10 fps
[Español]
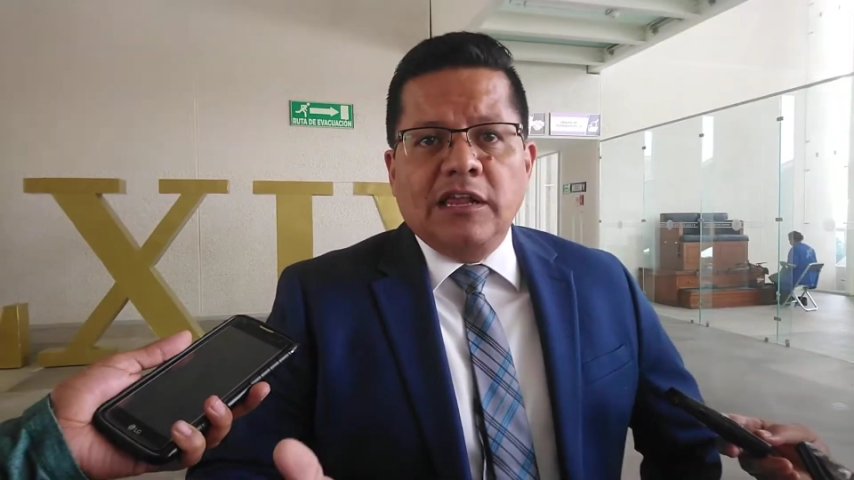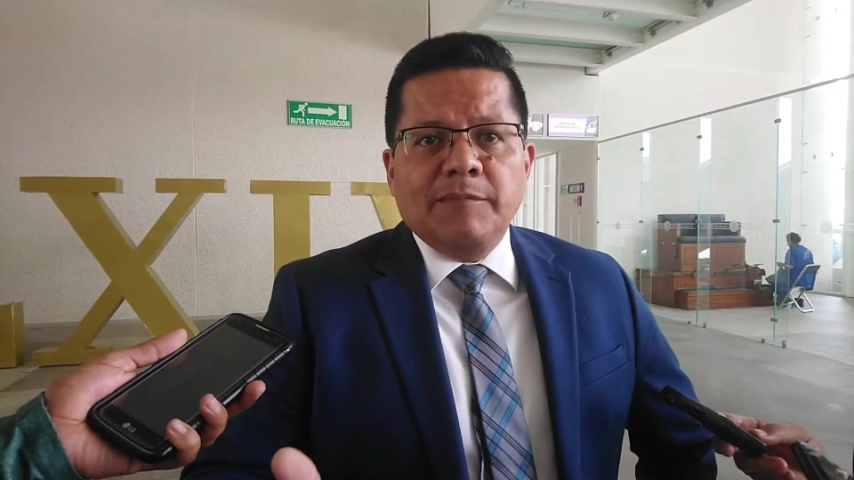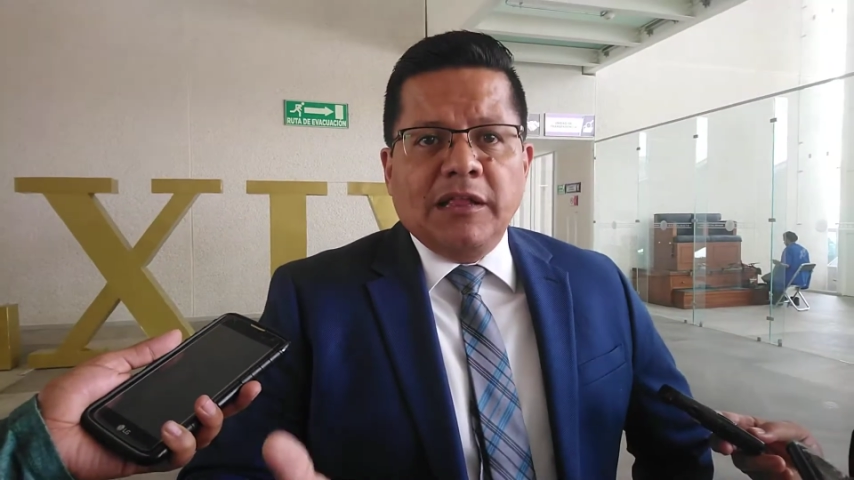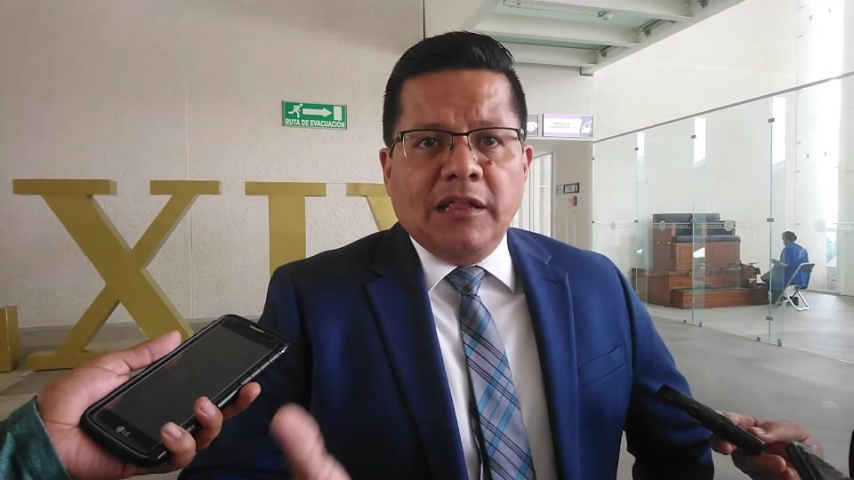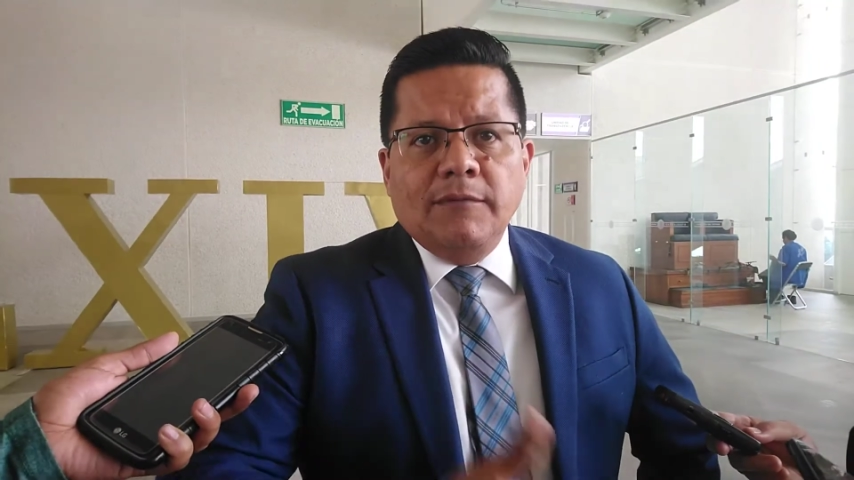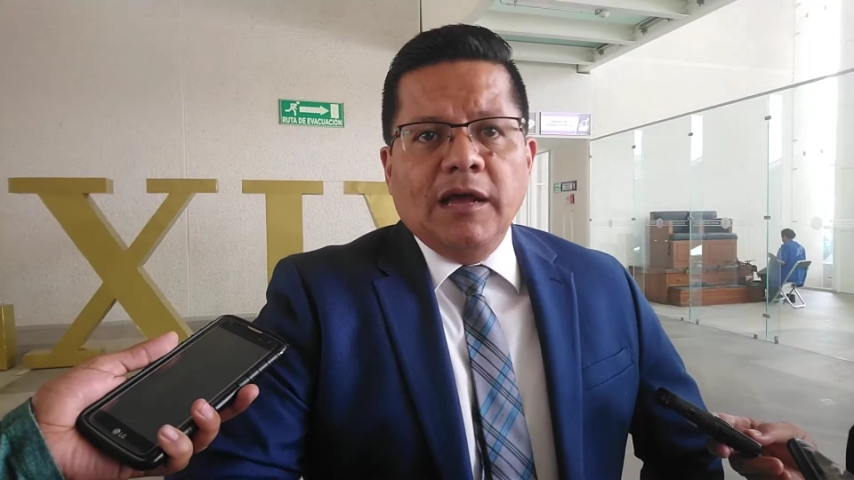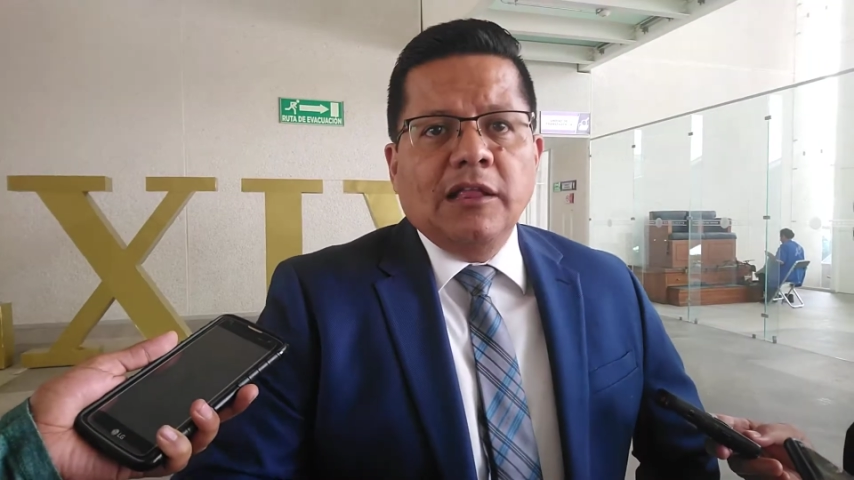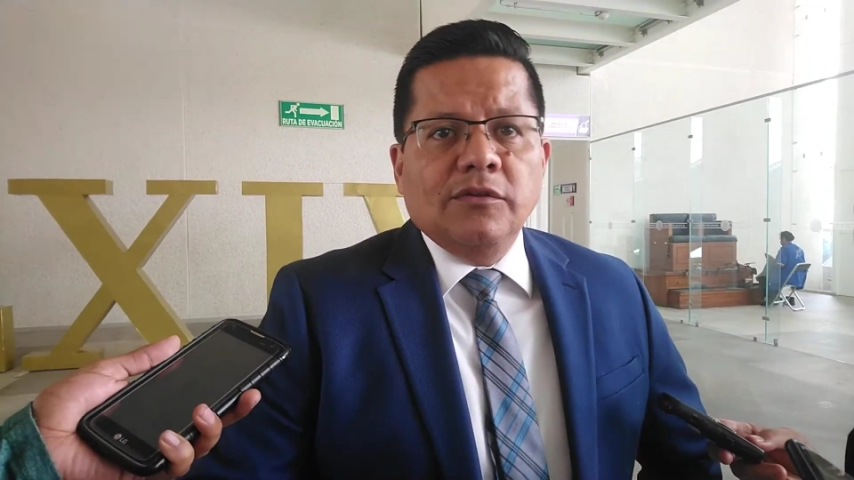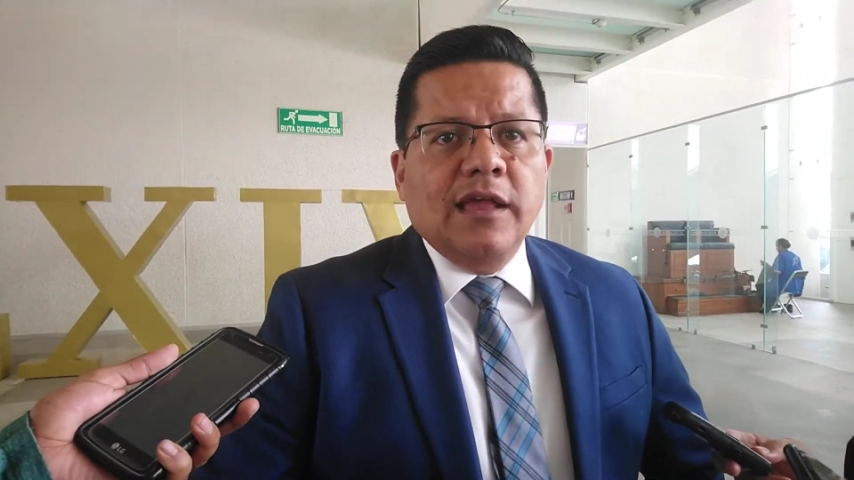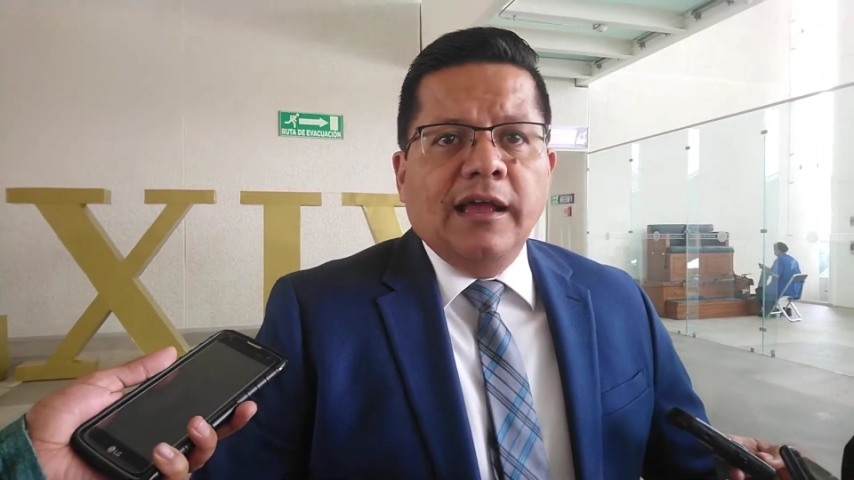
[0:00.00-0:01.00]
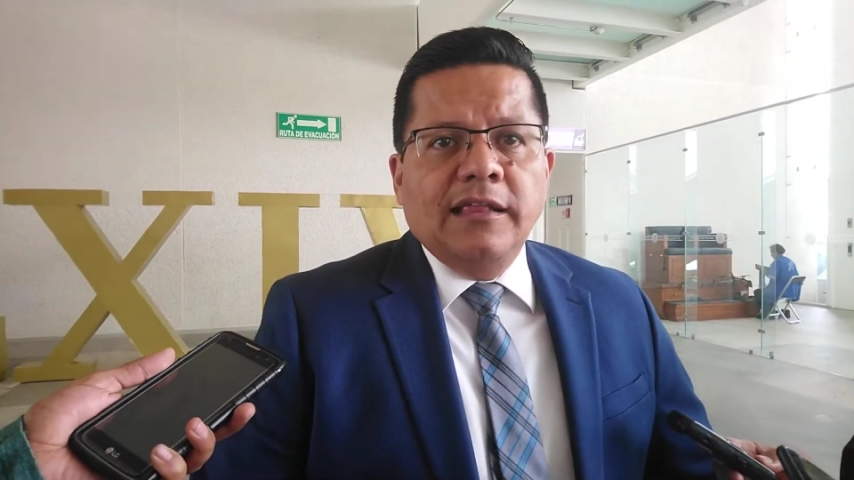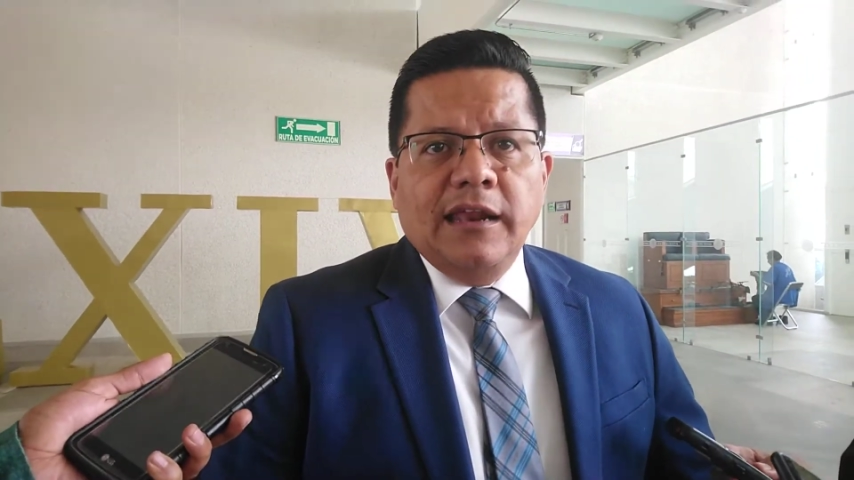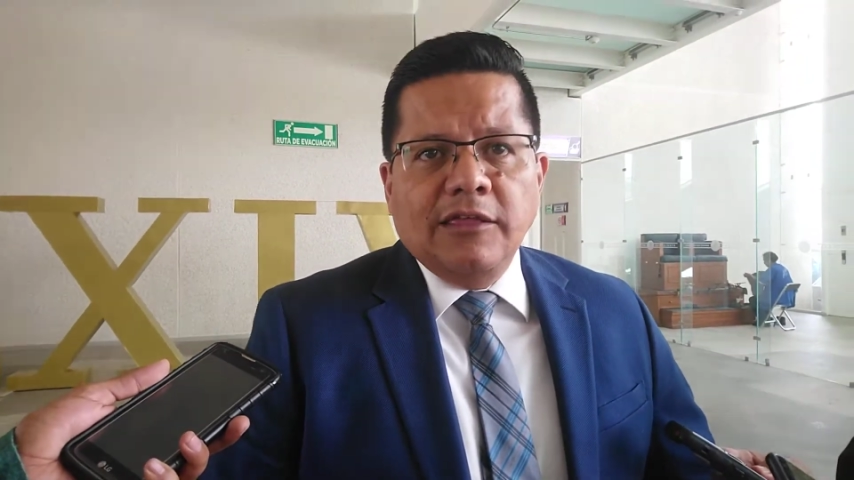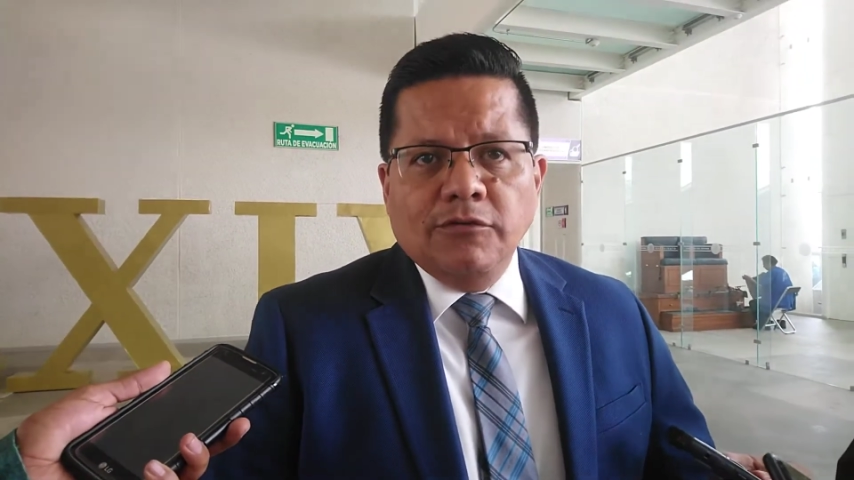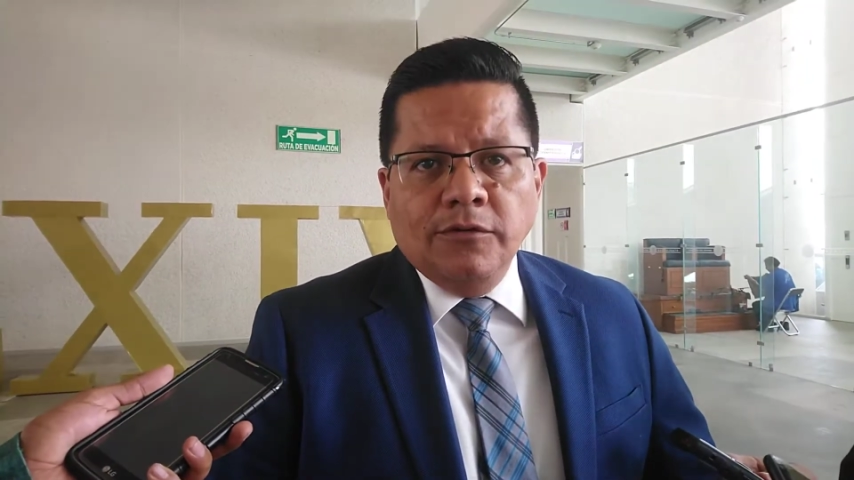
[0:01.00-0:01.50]
la expectativa que nos han
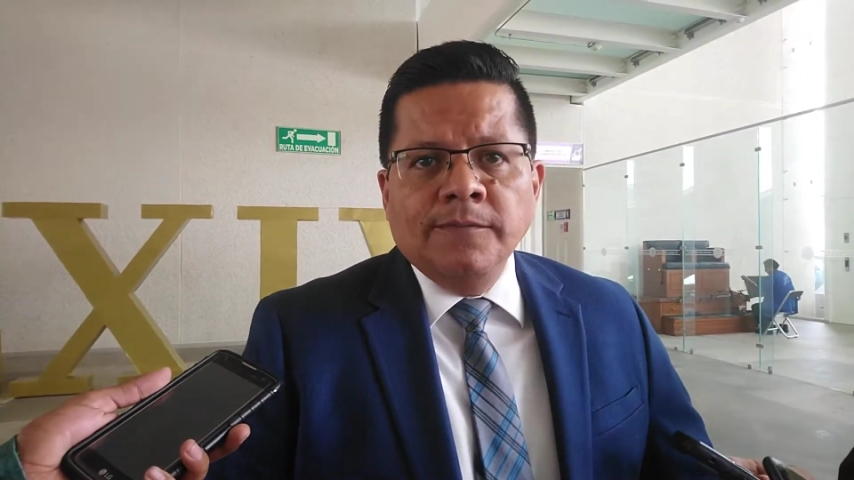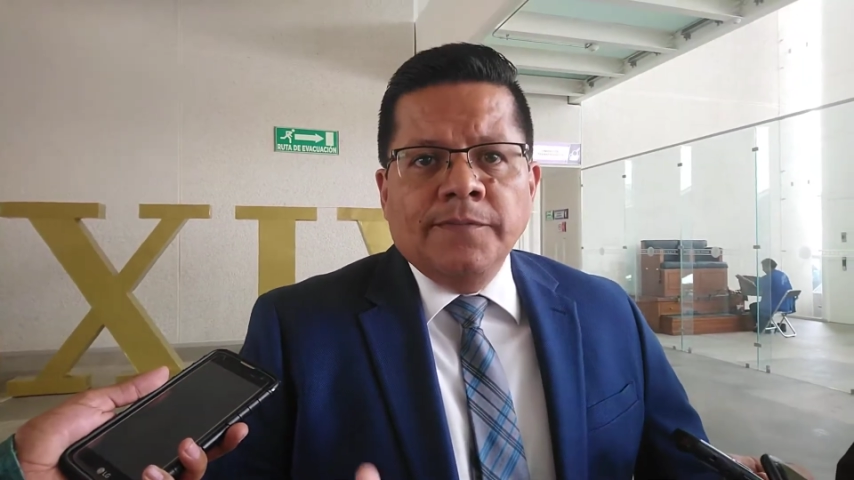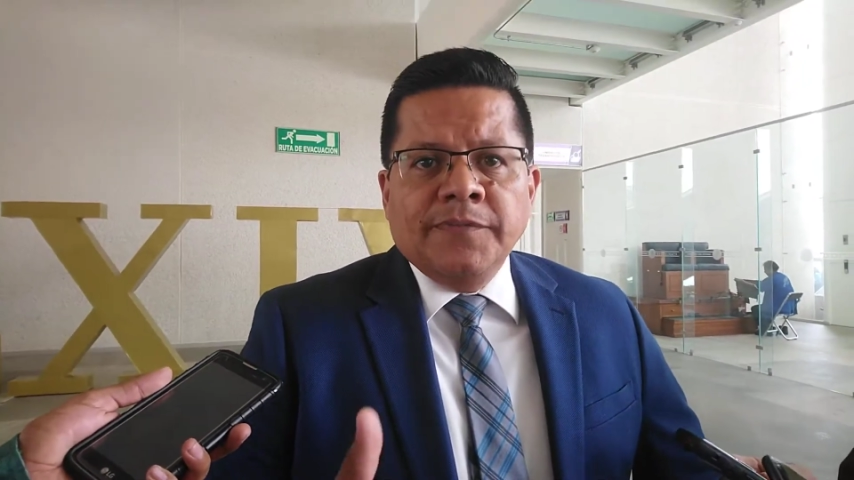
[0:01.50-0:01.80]
generado, ¿no?